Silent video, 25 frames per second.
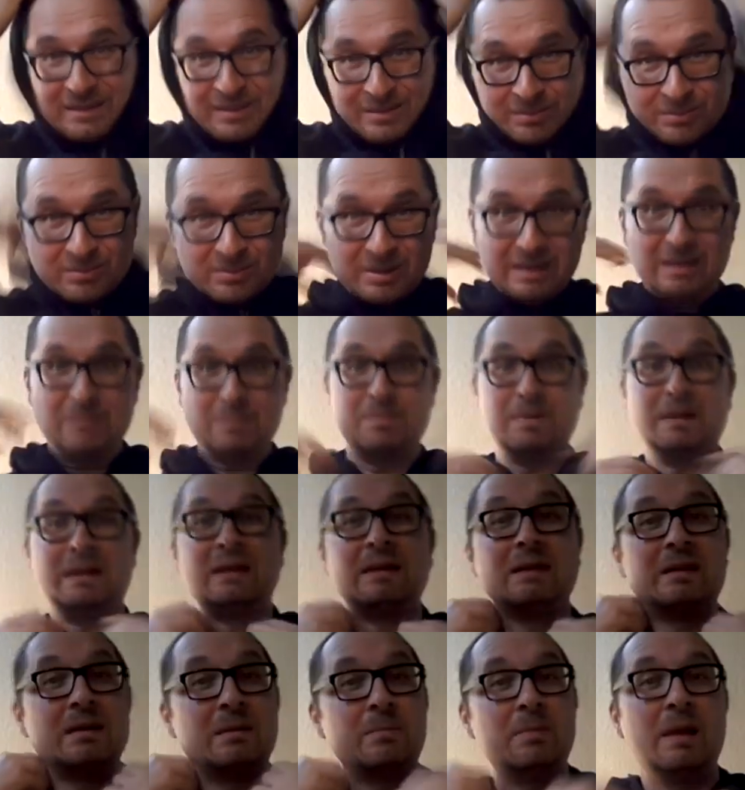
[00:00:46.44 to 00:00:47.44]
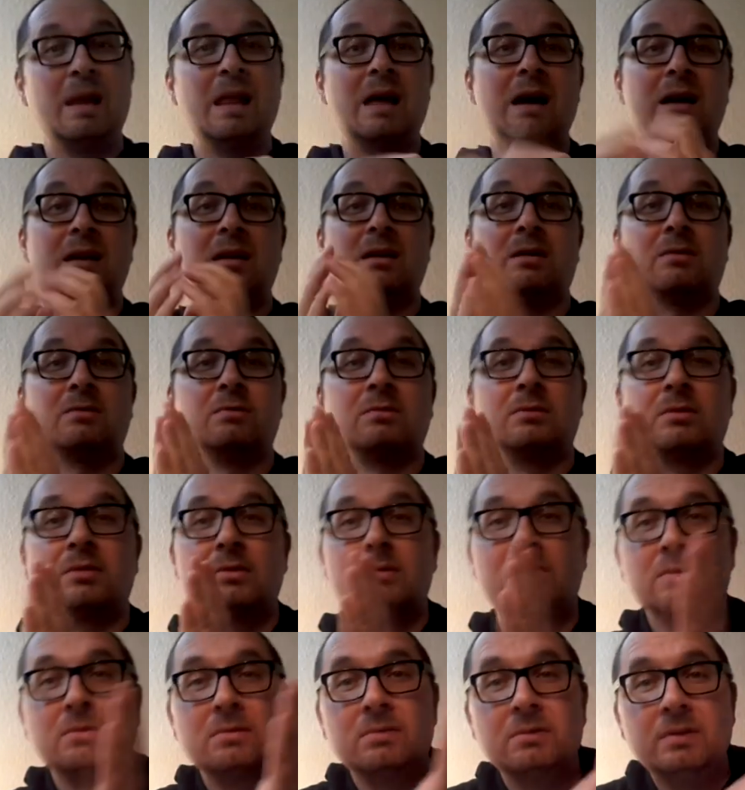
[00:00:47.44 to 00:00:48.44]
mit dem Beginn der Belagerung.
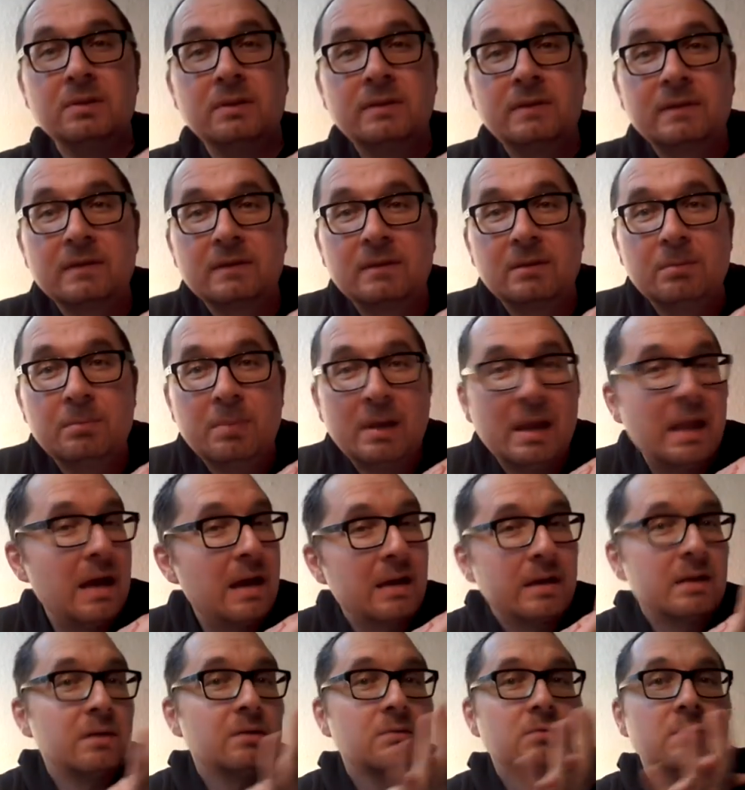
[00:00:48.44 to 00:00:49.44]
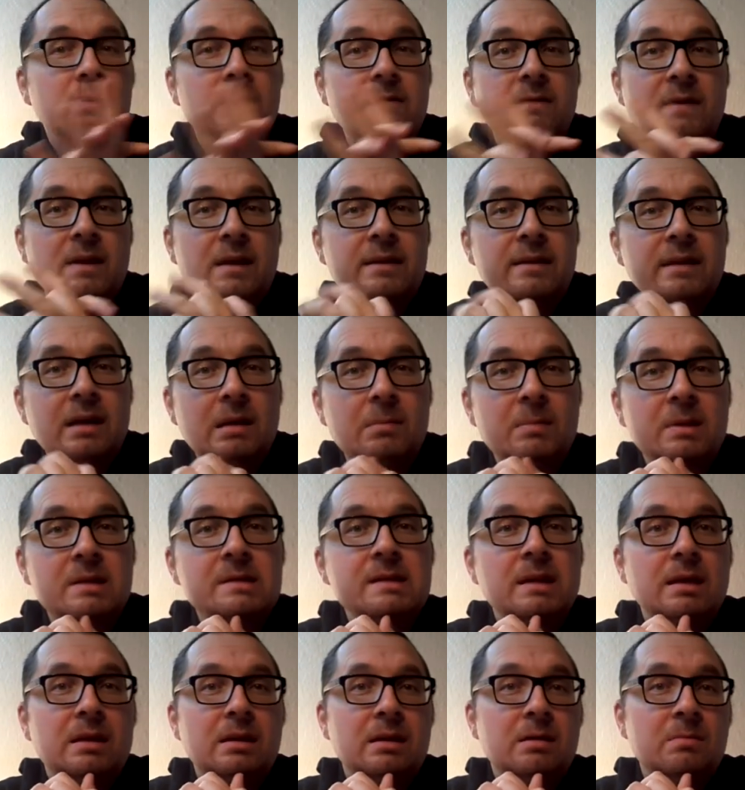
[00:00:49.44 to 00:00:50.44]
Und Belagerungen waren damals
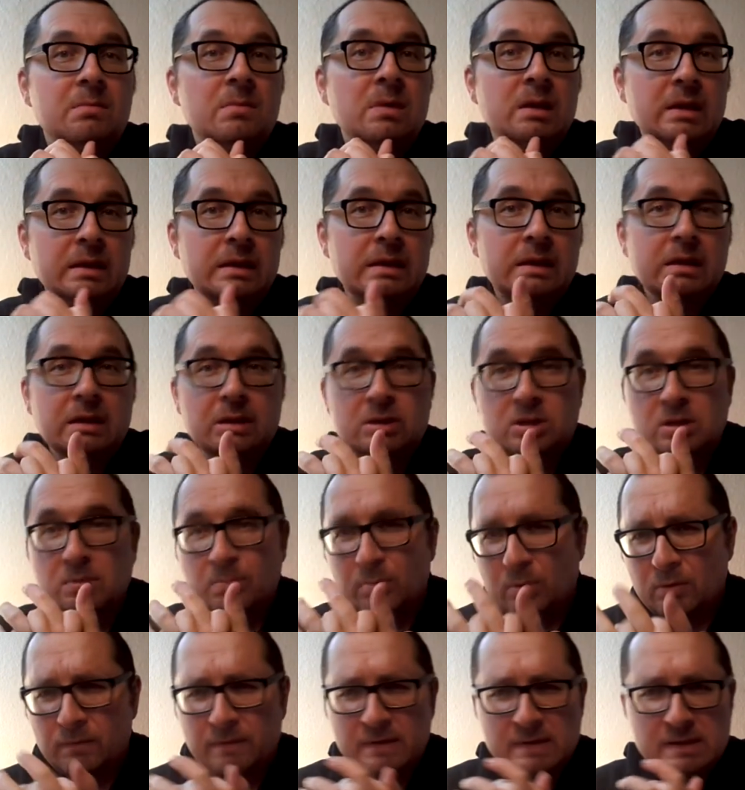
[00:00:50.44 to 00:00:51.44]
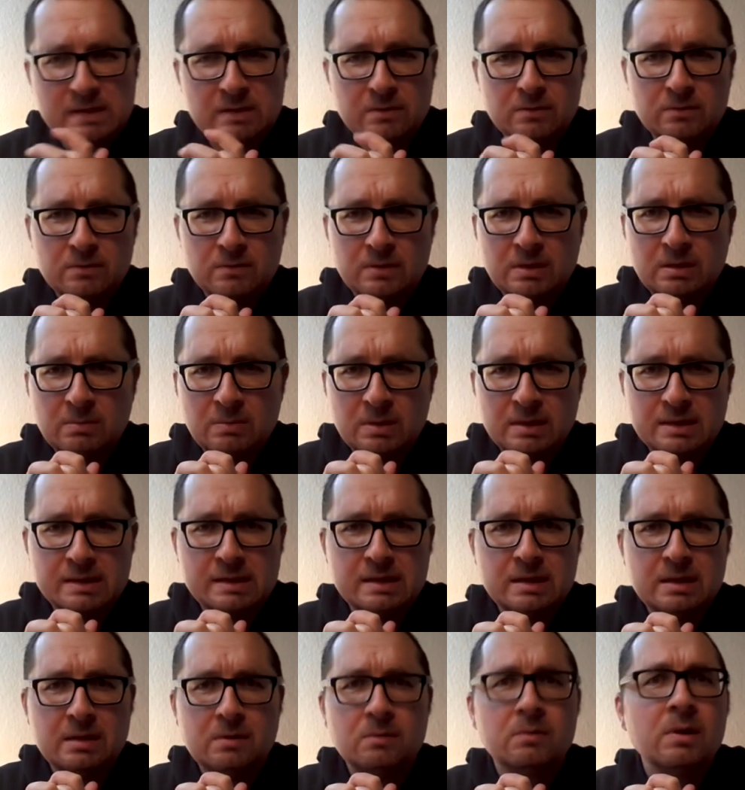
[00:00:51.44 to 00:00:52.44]
eine militärische Profession, die man
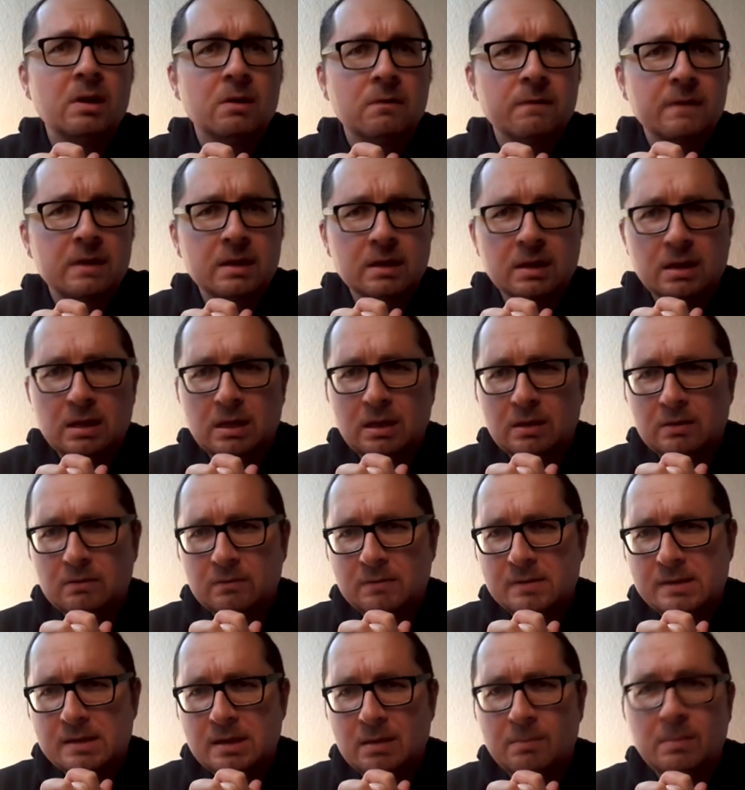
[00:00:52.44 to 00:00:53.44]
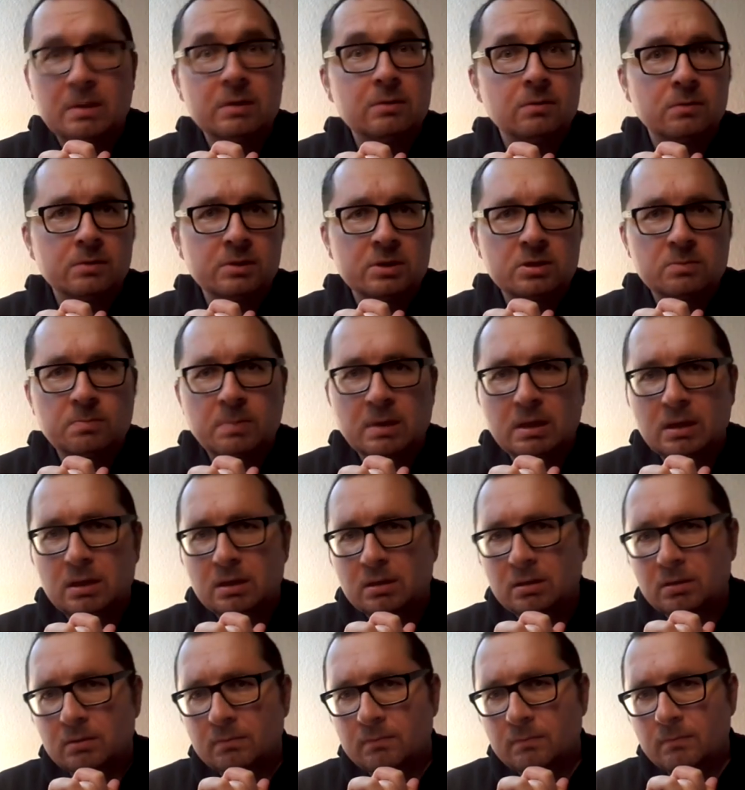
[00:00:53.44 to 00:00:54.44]
sehr unaufgeregt und sehr methodisch
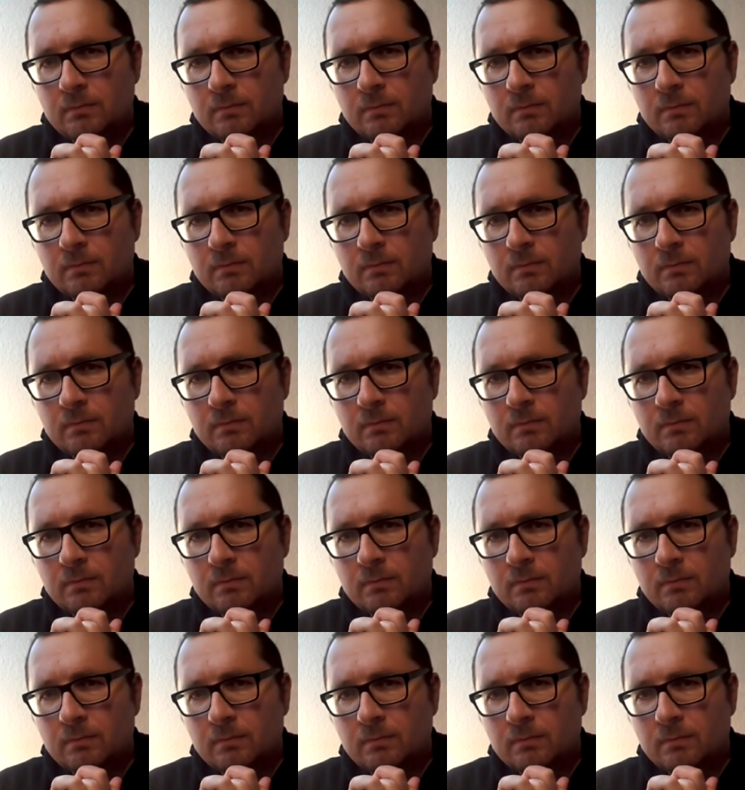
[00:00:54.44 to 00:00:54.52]
beging.